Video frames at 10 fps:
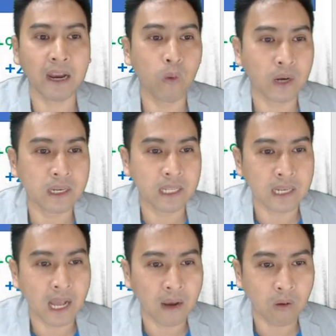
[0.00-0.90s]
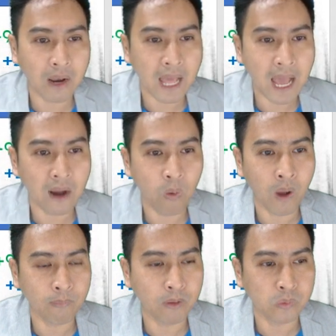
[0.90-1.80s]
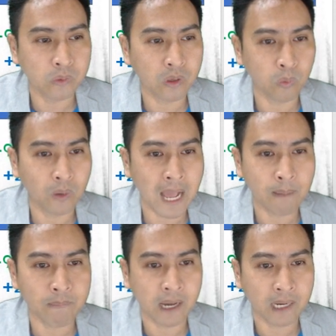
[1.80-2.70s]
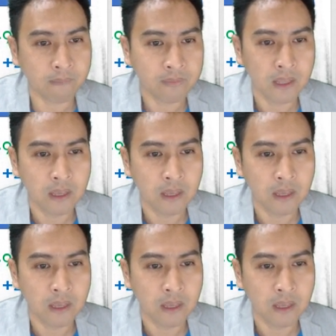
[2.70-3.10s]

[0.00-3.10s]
ลงทันทีนะแล้วก็ราคาโลครับน้องทุนลองดูราคาเปิดครับ